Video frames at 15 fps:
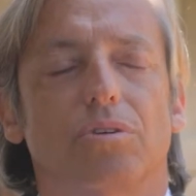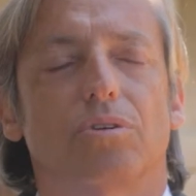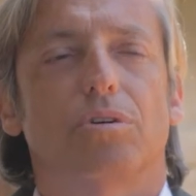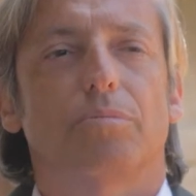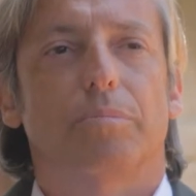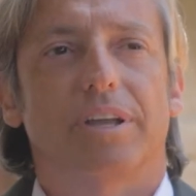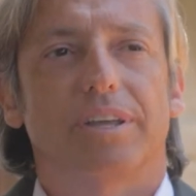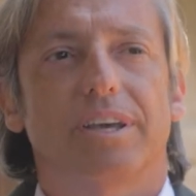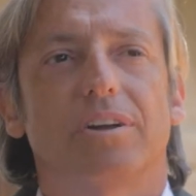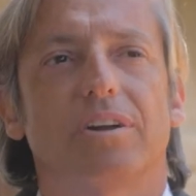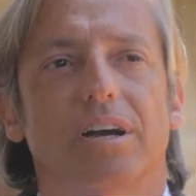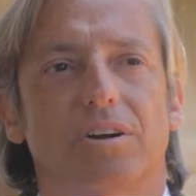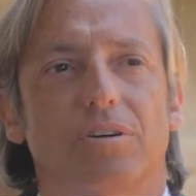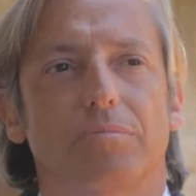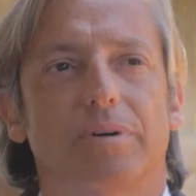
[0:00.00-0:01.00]
los compañeros y
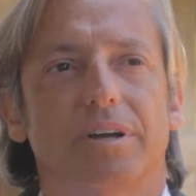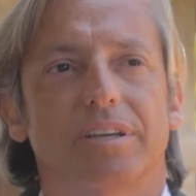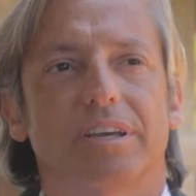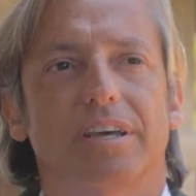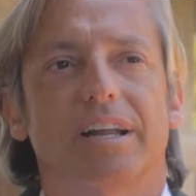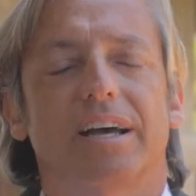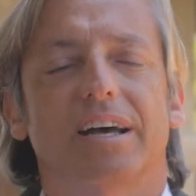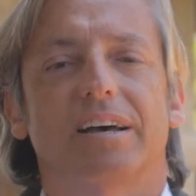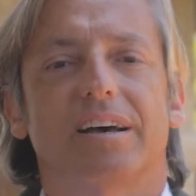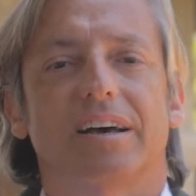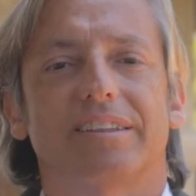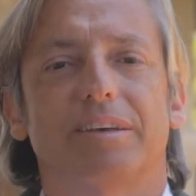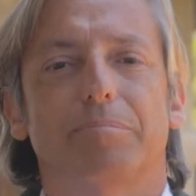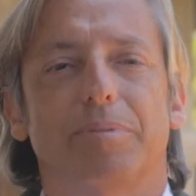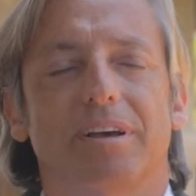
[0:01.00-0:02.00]
las compañeras
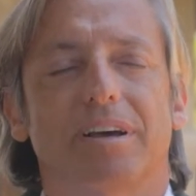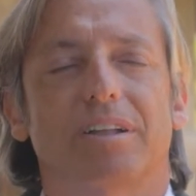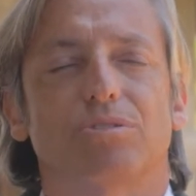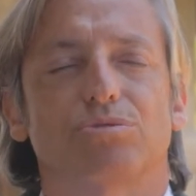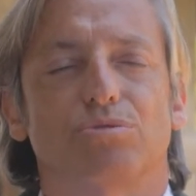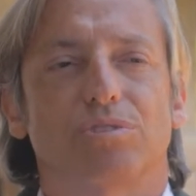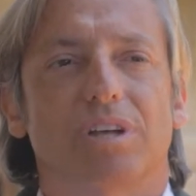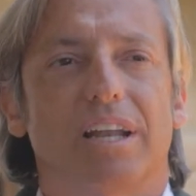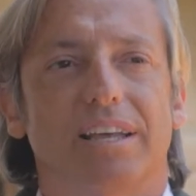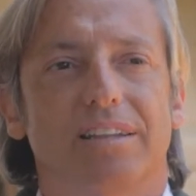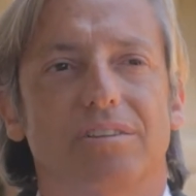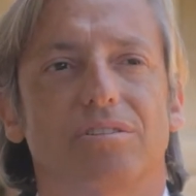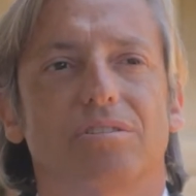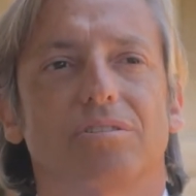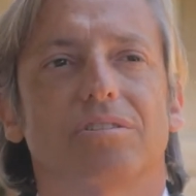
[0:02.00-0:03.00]
han desplegado su
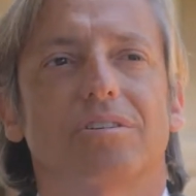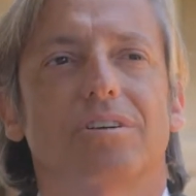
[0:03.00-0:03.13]
talento